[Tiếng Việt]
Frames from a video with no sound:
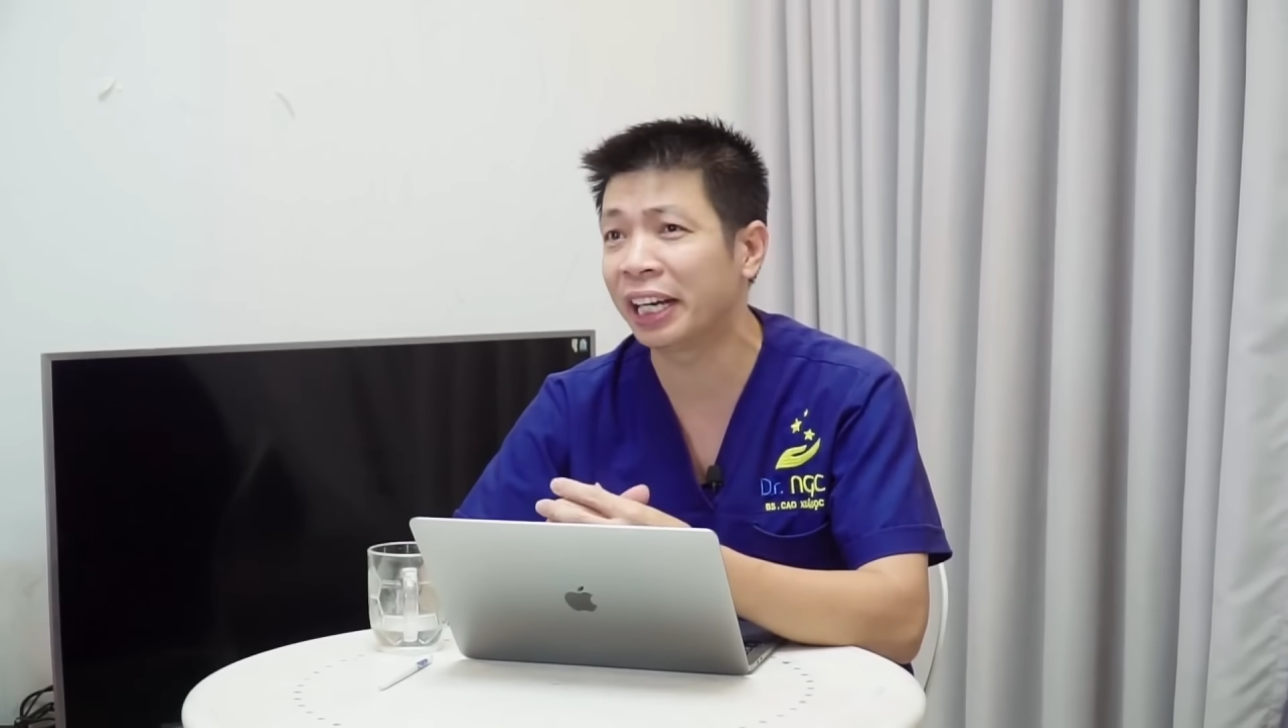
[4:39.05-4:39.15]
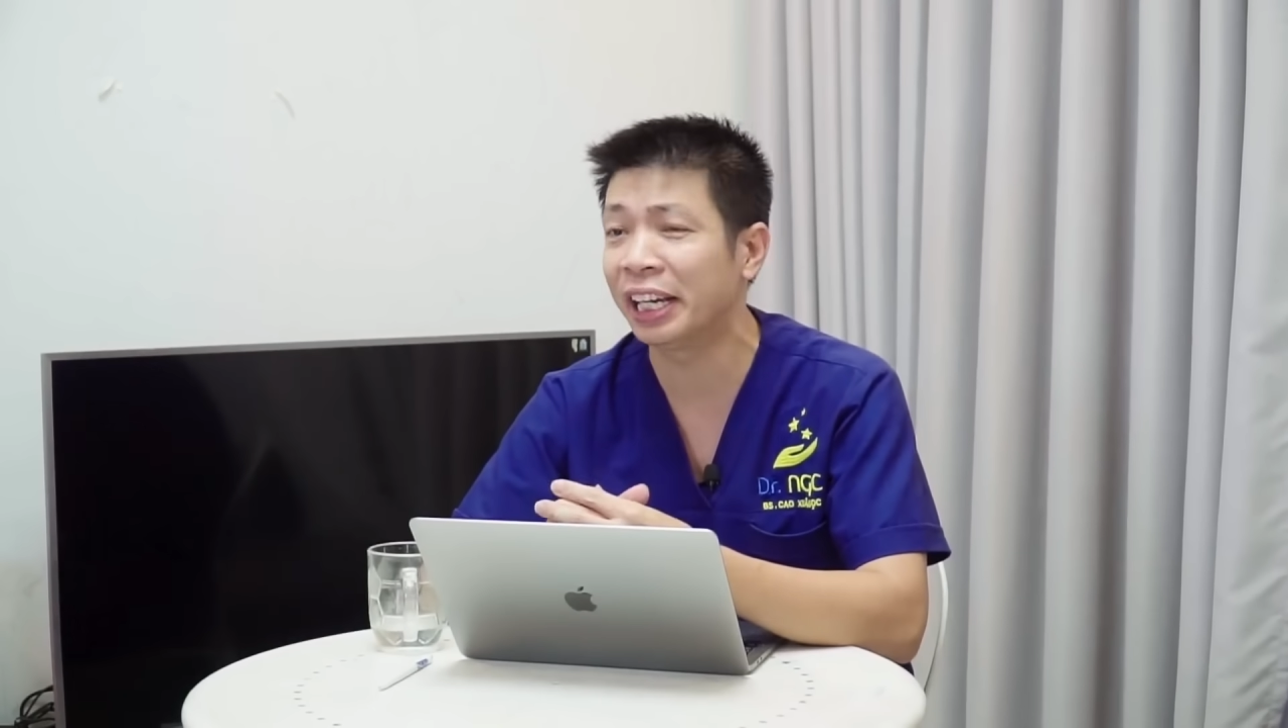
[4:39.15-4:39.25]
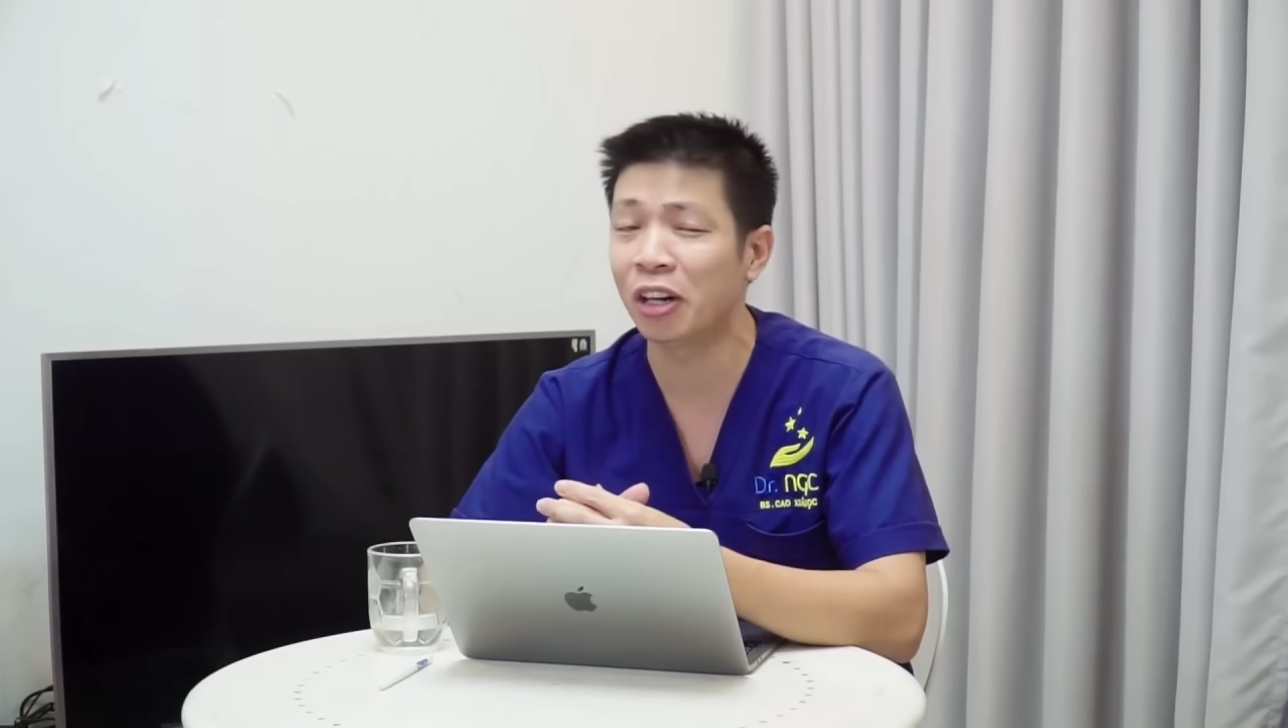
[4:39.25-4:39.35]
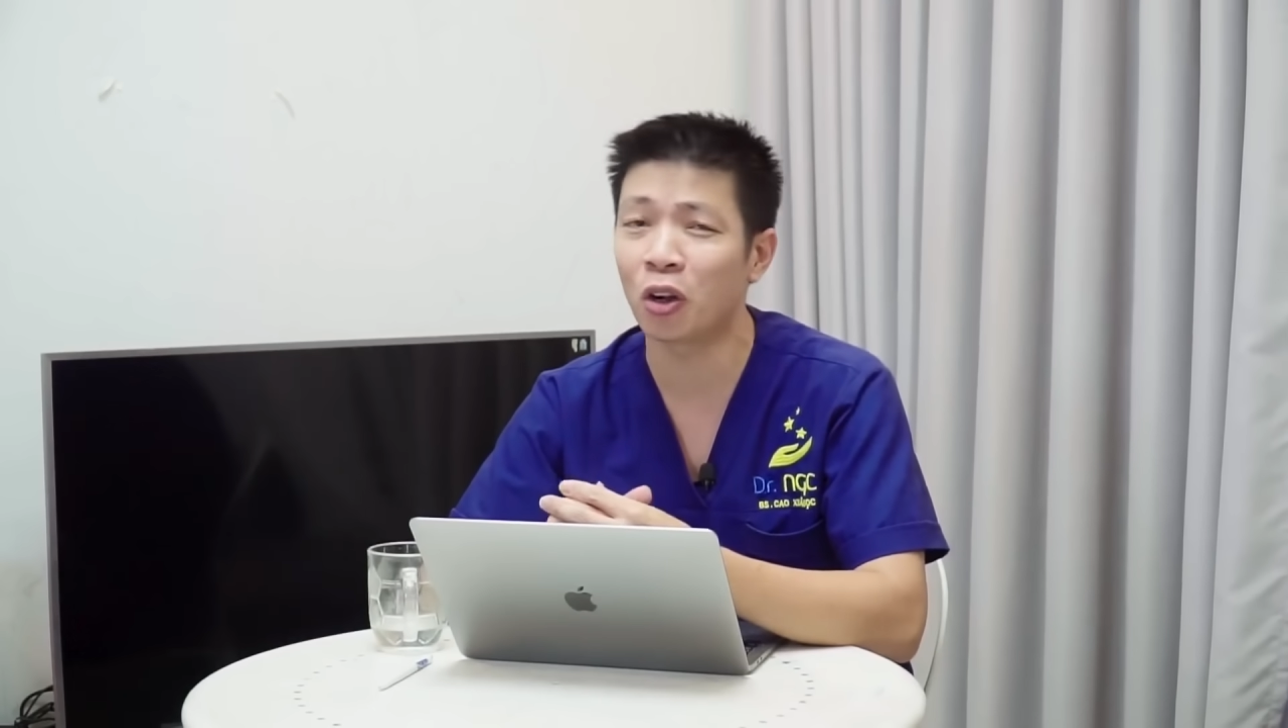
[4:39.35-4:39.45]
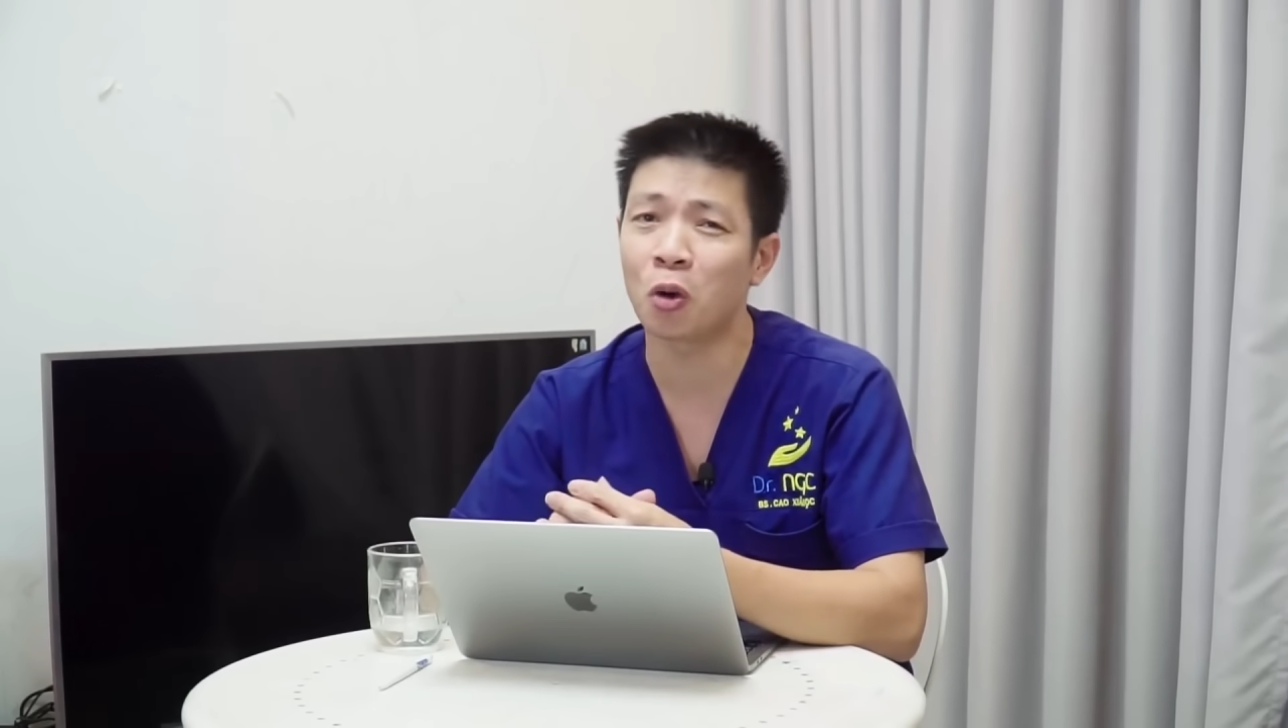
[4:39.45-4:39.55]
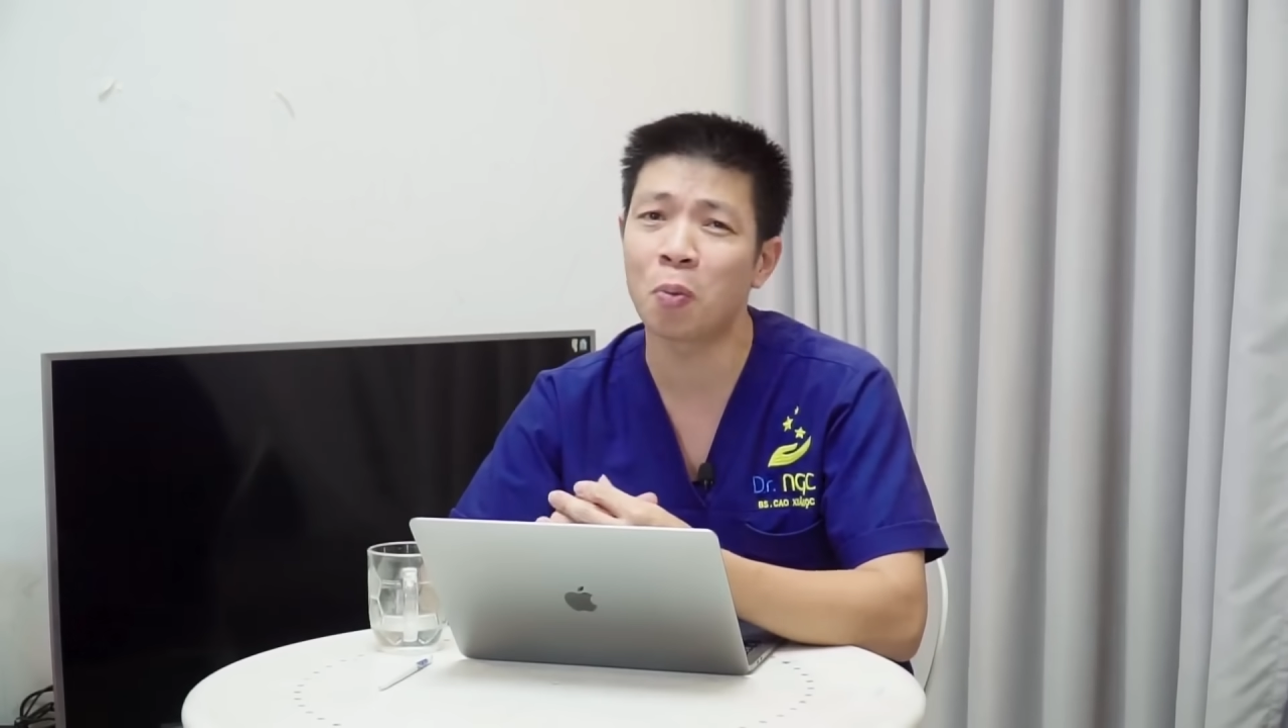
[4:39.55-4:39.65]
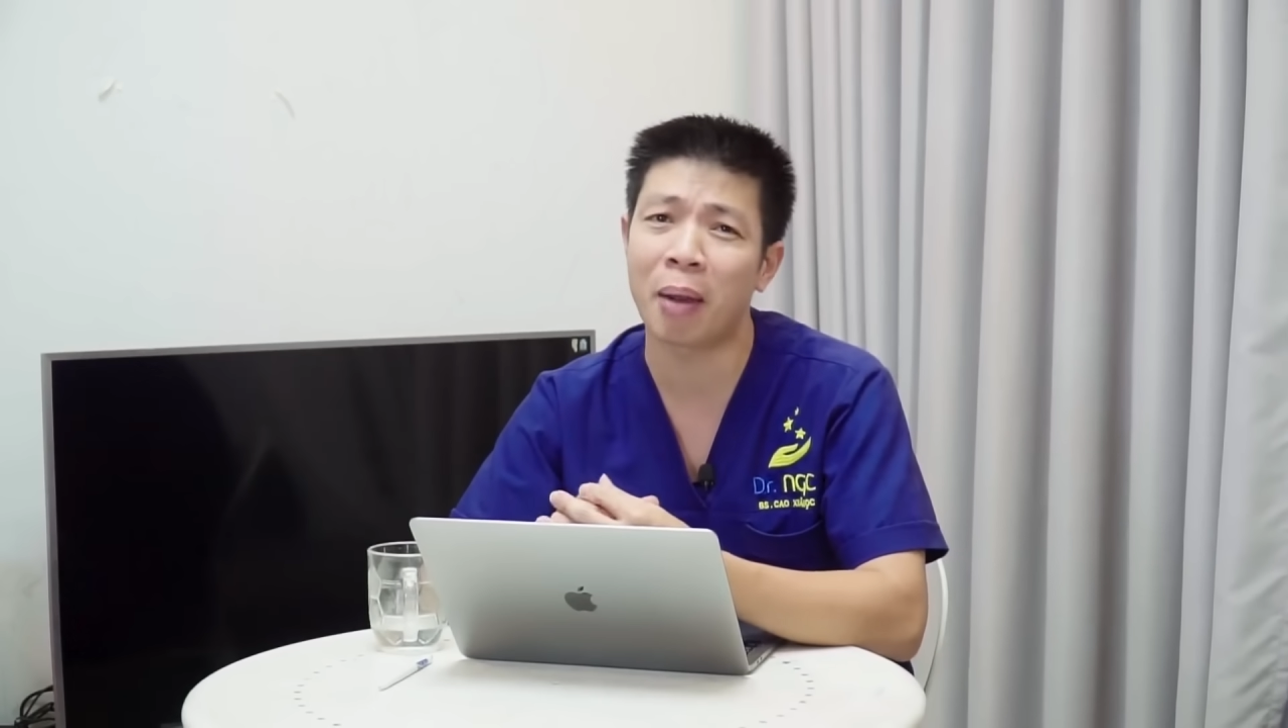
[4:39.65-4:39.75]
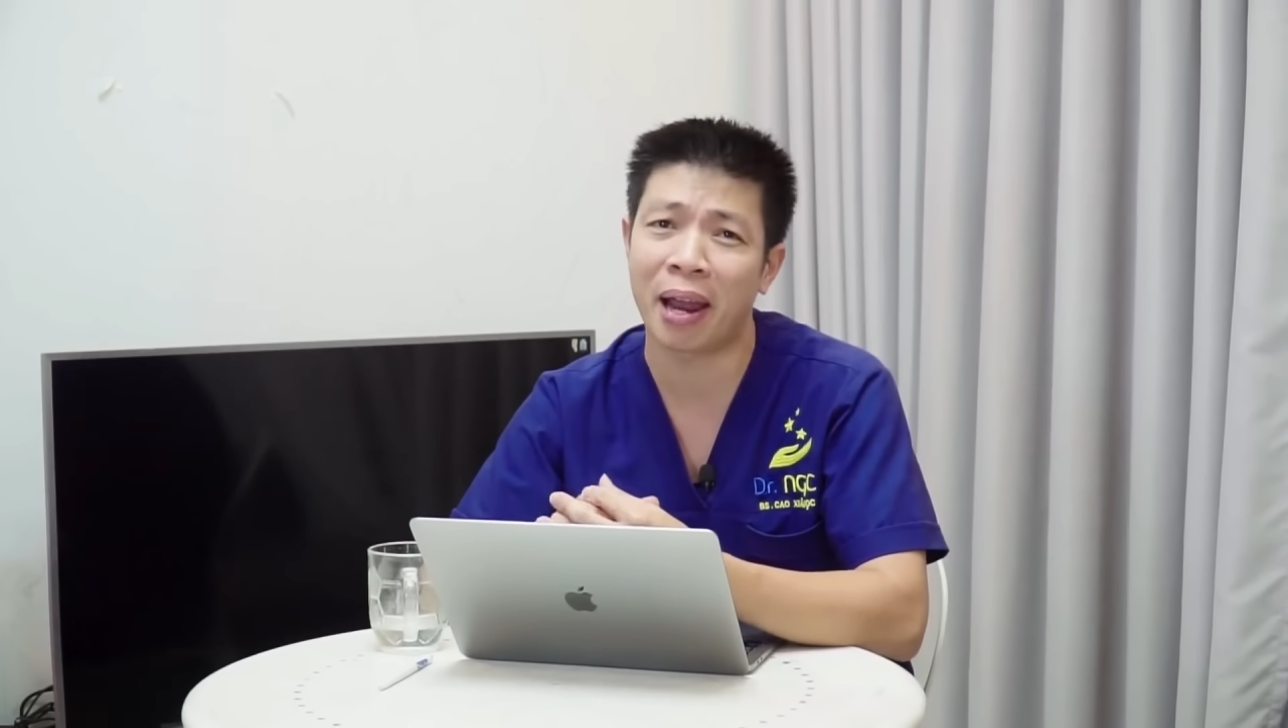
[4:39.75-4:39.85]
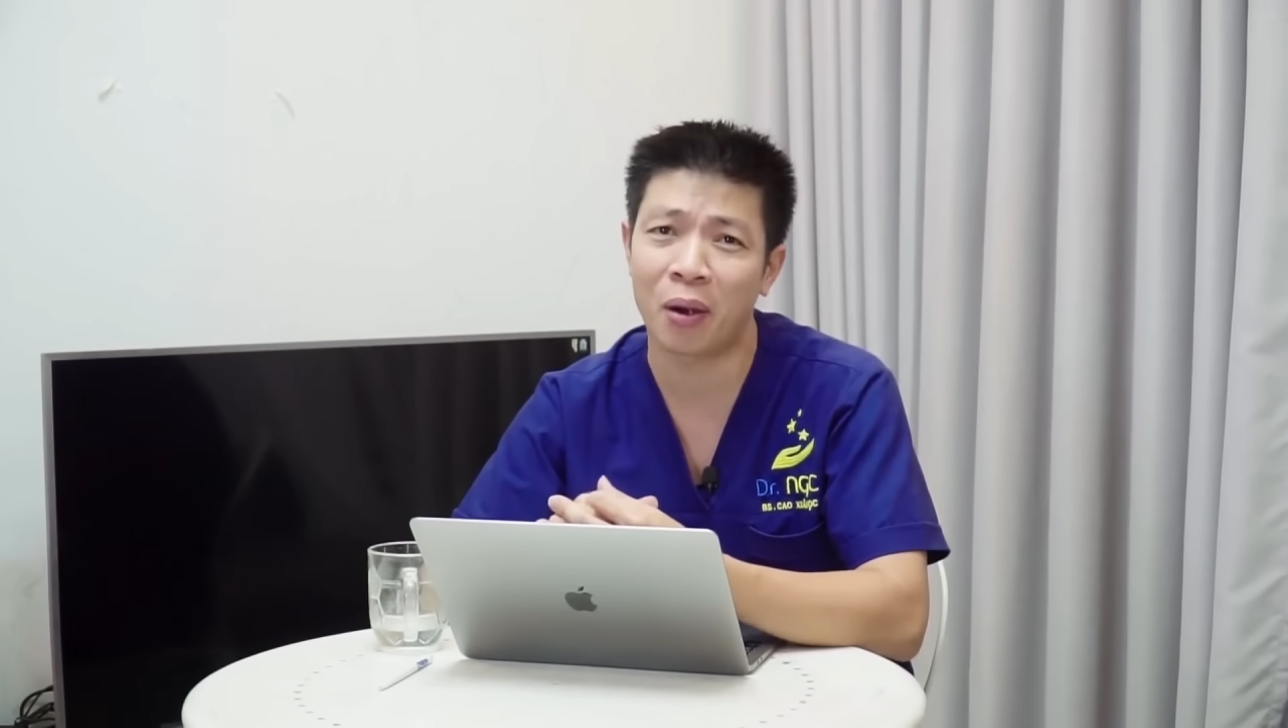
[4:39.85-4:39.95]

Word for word: khí nó cũng